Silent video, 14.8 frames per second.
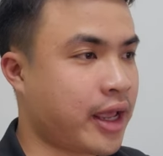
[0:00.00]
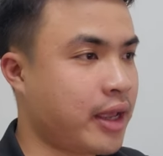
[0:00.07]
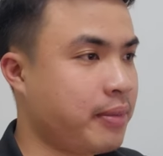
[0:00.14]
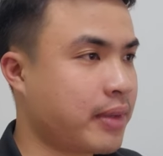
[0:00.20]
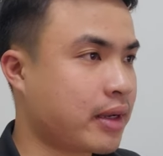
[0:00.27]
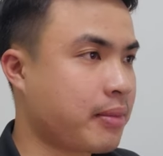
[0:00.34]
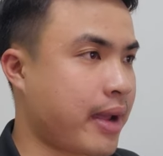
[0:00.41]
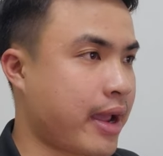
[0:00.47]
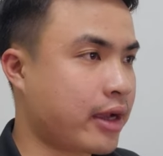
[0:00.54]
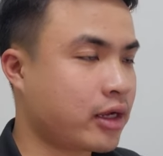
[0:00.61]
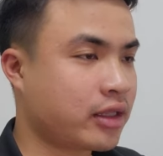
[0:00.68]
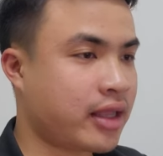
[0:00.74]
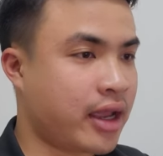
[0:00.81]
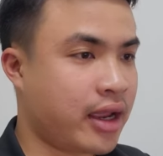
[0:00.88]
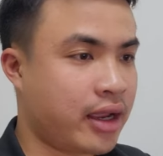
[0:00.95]
để mà các bạn
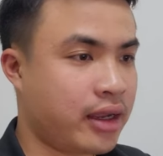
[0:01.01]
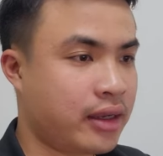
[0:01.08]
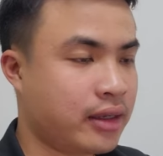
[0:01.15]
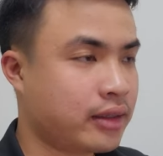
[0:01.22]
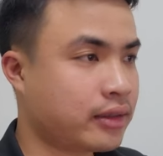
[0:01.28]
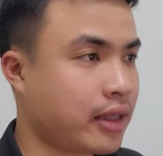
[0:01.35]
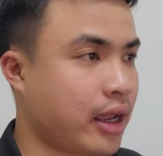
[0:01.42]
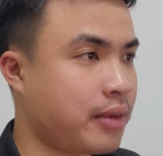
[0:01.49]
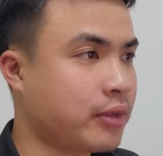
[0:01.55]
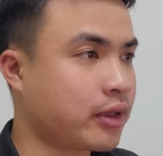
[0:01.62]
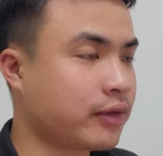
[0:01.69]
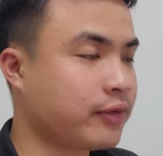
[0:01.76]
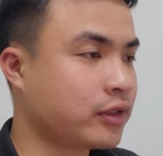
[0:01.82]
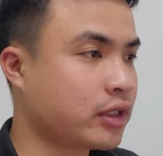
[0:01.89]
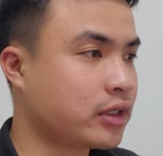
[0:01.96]
có thể thêm
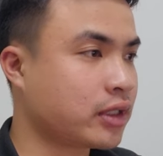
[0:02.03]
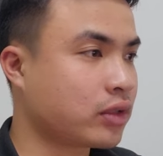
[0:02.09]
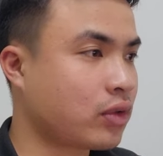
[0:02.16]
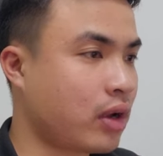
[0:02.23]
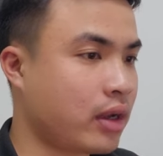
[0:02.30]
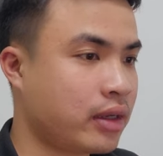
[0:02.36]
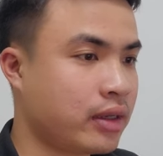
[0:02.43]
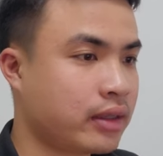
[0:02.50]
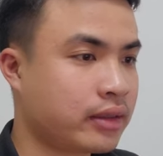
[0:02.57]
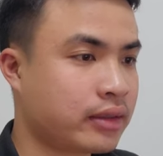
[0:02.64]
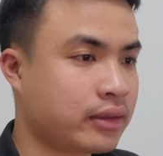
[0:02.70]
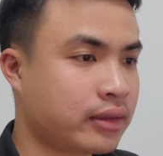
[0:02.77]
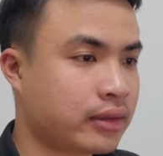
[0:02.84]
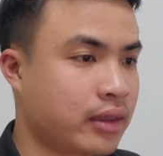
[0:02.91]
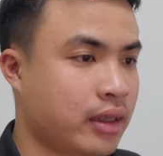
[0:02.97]
được cái phương thức thanh toán
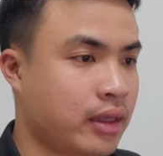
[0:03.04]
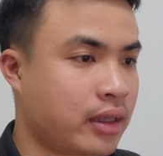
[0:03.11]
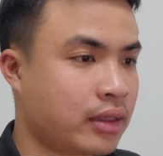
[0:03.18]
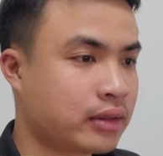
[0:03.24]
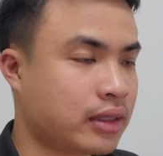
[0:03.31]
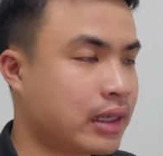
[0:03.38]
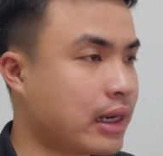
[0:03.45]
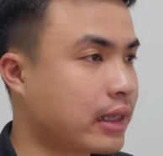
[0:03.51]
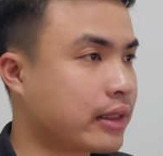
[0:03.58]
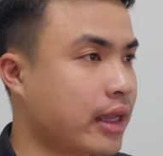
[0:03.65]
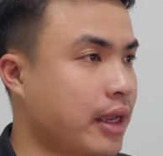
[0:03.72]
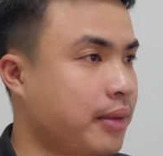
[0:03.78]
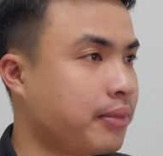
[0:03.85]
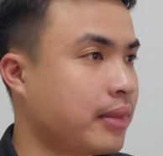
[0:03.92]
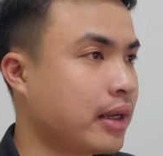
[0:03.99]
tức là
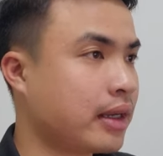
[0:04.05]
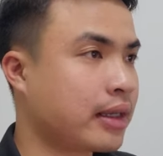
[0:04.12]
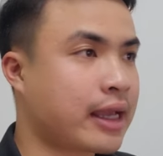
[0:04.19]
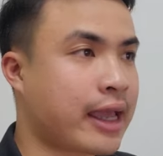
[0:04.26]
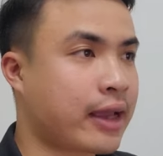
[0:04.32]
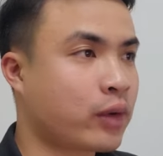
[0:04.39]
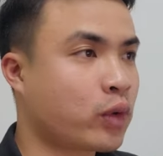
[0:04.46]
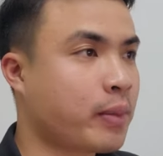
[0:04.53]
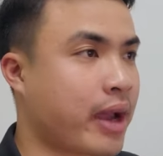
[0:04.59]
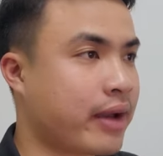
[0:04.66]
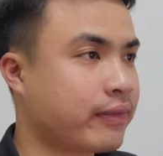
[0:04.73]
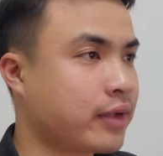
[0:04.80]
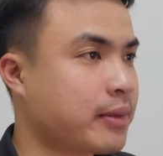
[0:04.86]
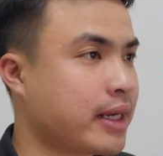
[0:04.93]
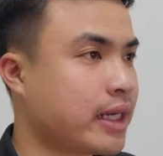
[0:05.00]
thêm à, ngân hàng của các
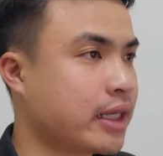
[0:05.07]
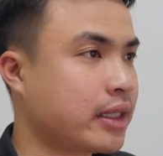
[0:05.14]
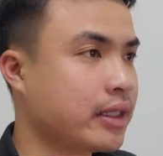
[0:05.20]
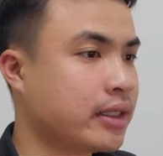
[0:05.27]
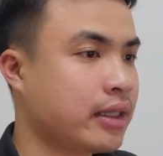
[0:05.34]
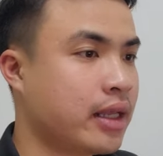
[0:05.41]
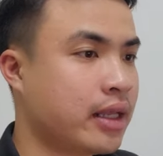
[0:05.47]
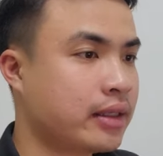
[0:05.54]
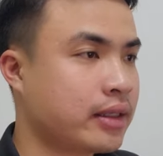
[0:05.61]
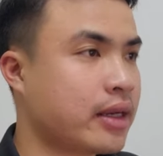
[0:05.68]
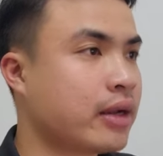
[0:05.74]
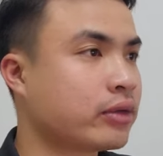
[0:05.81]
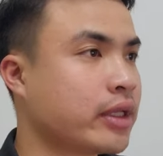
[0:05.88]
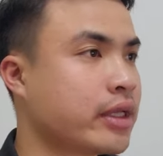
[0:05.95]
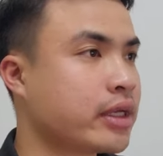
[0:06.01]
bạn vào Binance ấy thì
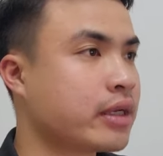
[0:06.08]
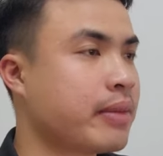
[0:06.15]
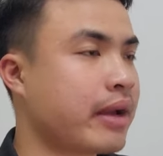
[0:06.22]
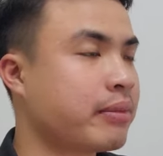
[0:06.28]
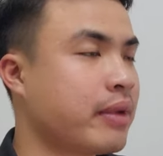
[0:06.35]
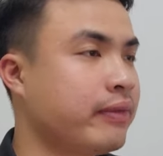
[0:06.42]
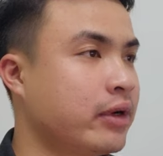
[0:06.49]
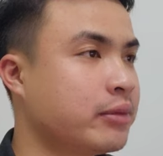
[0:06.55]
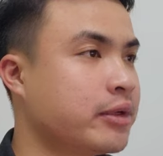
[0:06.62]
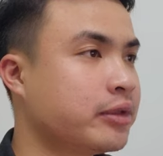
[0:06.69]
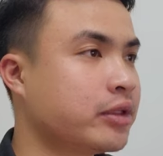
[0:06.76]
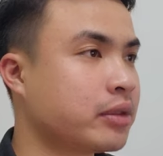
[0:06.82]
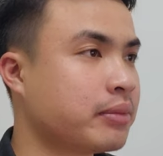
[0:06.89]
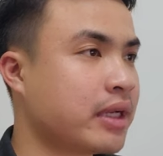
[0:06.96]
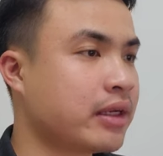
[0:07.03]
đầu tiên các bạn bấm vào biểu
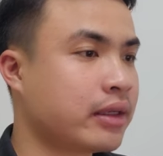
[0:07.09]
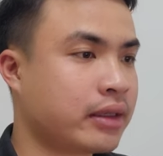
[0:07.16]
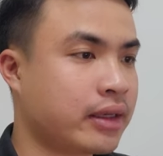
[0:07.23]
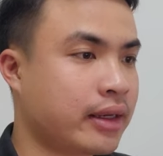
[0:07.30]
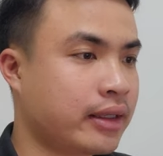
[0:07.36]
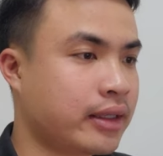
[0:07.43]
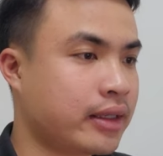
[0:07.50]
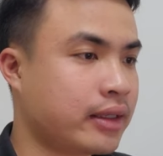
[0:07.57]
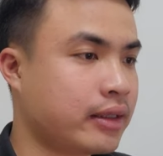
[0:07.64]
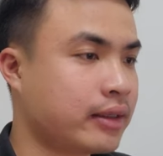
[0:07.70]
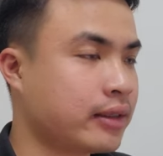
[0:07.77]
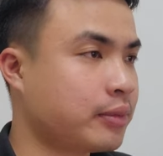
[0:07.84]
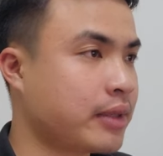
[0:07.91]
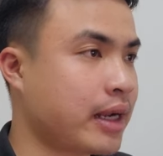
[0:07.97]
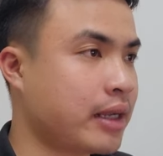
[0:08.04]
tượng Binance ở
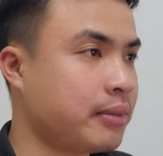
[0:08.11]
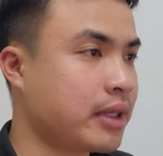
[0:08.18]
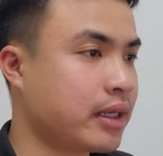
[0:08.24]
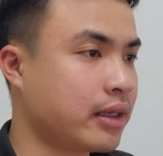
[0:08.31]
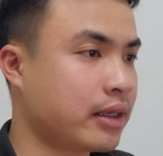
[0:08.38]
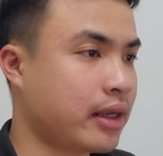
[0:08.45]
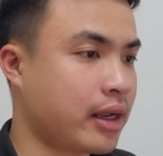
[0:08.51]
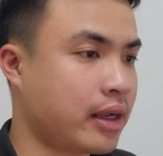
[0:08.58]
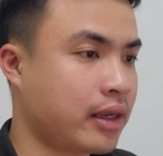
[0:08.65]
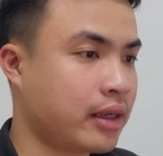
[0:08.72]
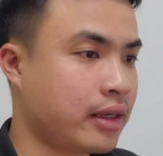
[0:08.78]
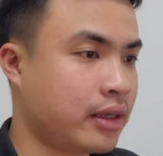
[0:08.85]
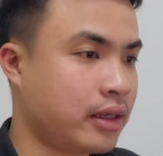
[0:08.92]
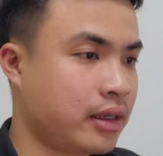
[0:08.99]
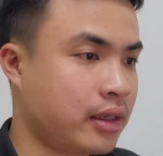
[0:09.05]
trên góc trái màn hình này
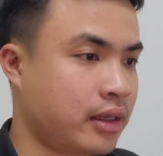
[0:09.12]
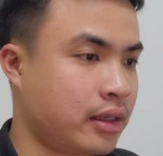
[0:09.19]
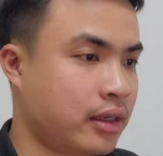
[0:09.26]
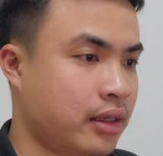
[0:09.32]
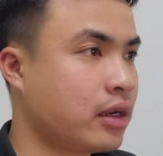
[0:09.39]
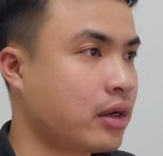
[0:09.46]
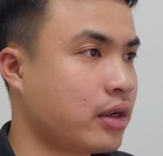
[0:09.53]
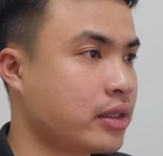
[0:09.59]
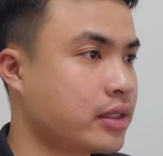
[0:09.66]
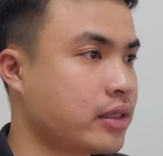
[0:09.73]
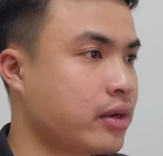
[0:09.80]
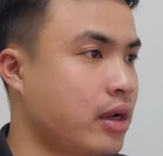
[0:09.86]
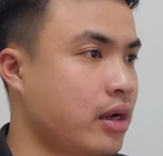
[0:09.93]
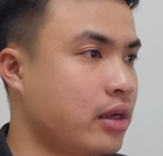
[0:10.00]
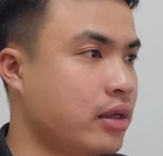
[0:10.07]
rồi
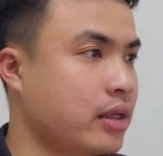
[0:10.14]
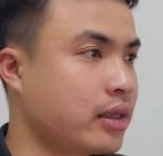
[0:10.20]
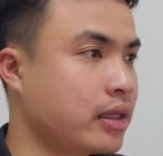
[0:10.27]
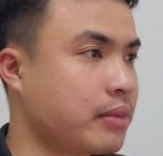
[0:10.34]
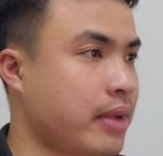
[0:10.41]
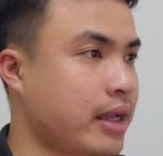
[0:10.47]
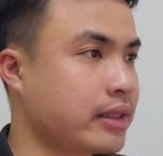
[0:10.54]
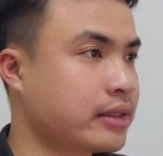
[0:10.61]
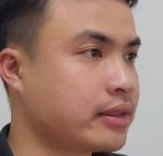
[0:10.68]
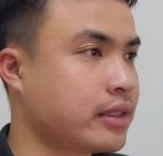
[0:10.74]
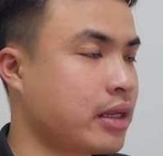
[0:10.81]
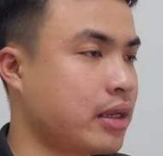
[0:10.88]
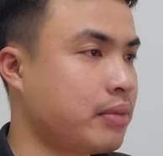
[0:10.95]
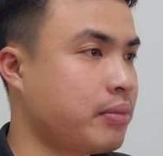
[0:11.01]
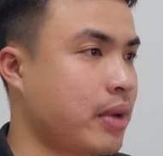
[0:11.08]
sau đó các bạn
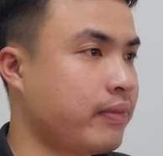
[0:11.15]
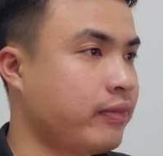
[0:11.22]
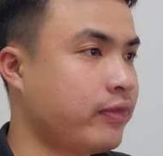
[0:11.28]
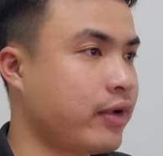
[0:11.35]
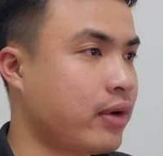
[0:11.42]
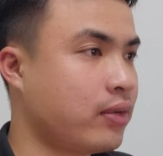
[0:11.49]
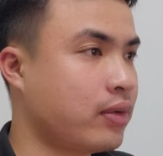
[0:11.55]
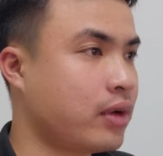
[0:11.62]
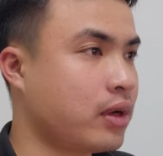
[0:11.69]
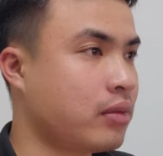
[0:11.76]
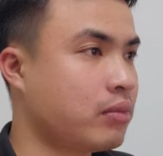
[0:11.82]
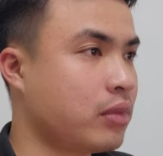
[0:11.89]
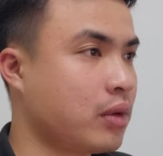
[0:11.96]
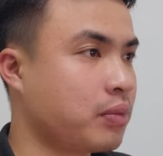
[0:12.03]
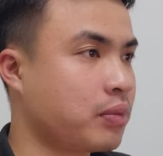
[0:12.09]
sẽ bấm vào à,
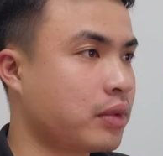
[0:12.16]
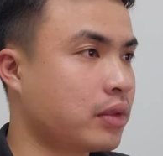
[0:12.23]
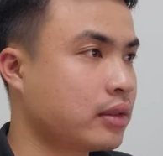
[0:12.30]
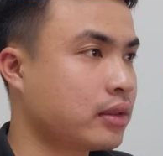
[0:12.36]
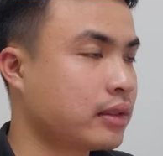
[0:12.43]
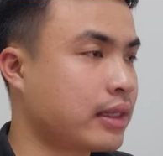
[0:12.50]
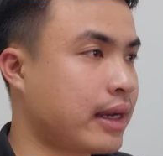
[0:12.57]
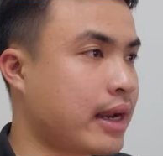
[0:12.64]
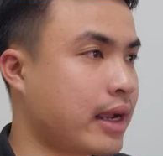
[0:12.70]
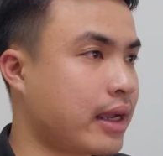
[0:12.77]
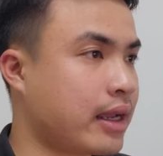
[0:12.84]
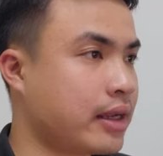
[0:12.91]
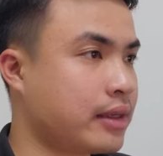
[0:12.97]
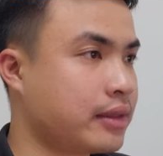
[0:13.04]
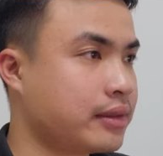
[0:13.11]
mục cài đặt
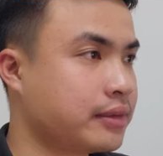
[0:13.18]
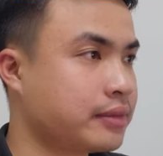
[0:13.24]
ha